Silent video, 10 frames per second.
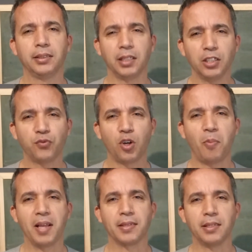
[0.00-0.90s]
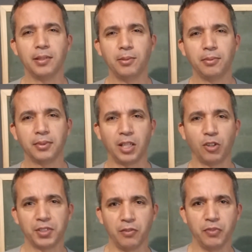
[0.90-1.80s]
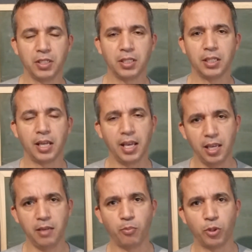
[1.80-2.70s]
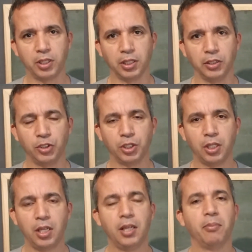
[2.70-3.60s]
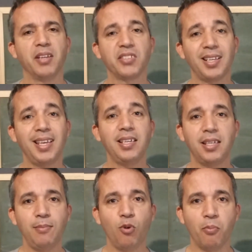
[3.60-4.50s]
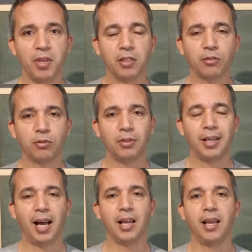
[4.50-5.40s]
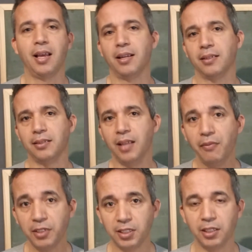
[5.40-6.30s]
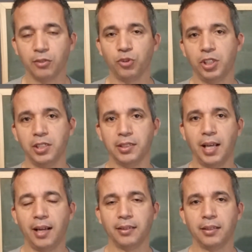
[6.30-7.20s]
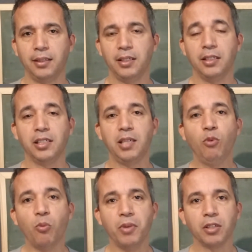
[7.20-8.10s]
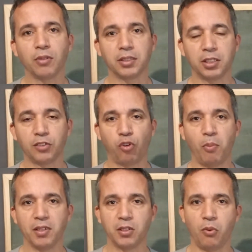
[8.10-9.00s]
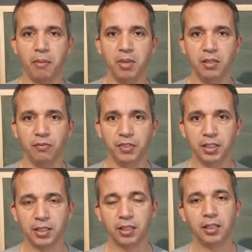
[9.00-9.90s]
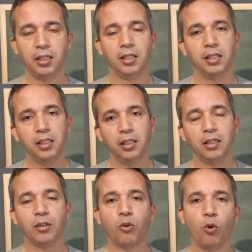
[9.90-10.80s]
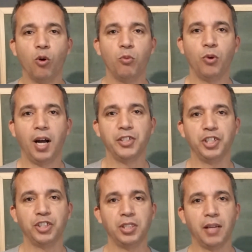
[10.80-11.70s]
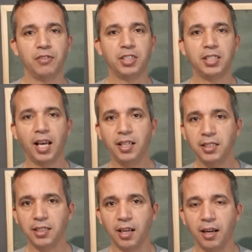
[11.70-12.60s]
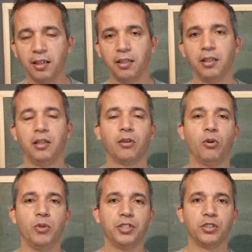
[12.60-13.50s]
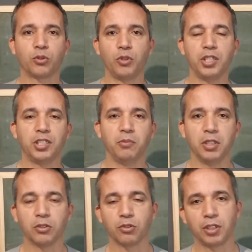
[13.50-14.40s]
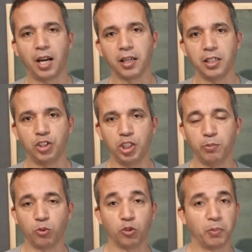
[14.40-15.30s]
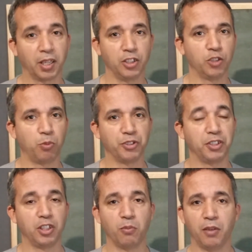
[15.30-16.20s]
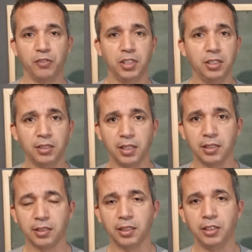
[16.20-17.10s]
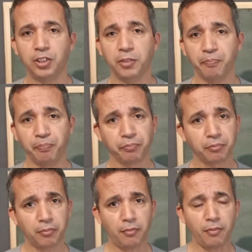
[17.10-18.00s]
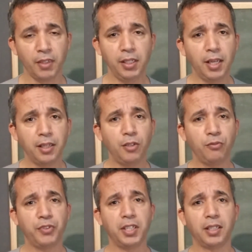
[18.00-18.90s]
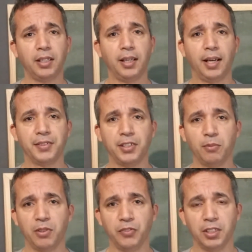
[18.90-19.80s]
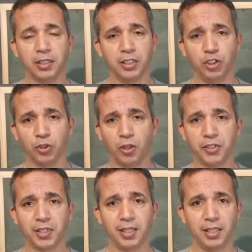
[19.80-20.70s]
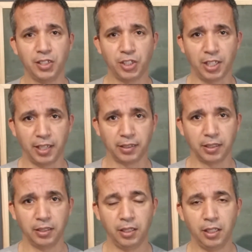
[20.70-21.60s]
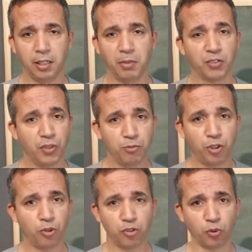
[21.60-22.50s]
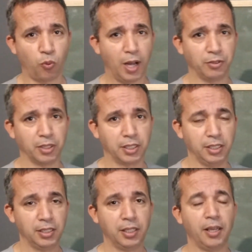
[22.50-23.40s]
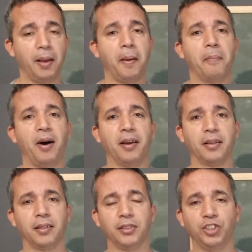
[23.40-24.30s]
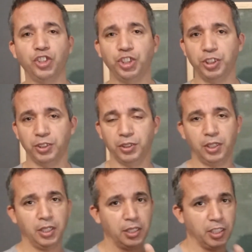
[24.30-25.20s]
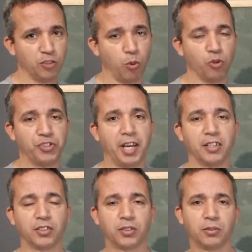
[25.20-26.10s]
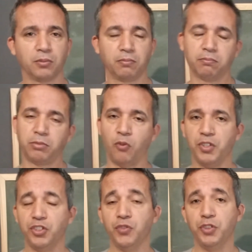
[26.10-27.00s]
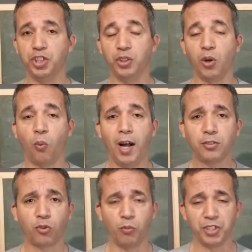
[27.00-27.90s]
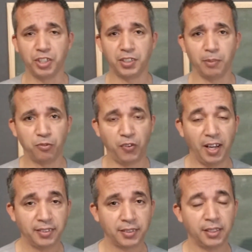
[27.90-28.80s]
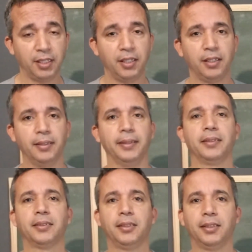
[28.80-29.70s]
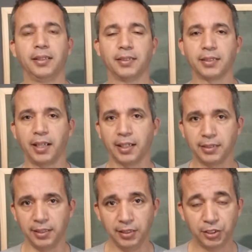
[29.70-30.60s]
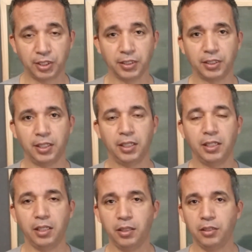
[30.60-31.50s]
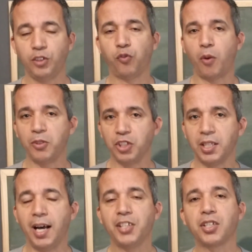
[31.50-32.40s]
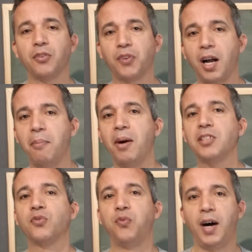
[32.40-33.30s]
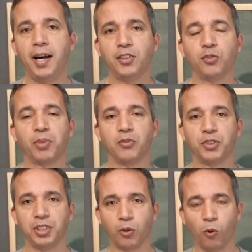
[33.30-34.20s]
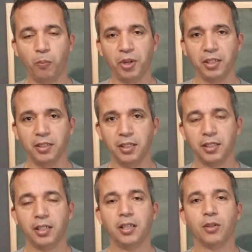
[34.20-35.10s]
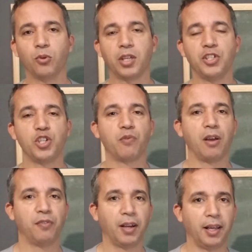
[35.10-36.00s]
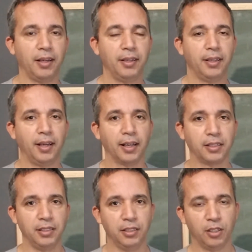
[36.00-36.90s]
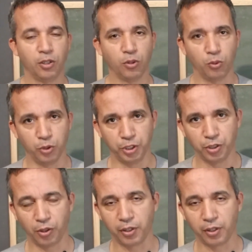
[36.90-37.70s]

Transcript: transformação na nossa vida é importante. Mas em que momento ela deve ser utilizada, em que momento a transformação é bem-vinda e como a gente deve se alinhar com esses conhecimentos arquetípicos para que a gente possa ter uma vida interessante e ela não venha a ser uma vida tediosa e chata. Mas vamos ao nosso quadro aqui para a gente esboçar as, talvez dividindo em quatro, como a gente sempre faz, né? essas características e de forma didática ficar mais fácil para você compreender o que a gente vai falar aqui hoje,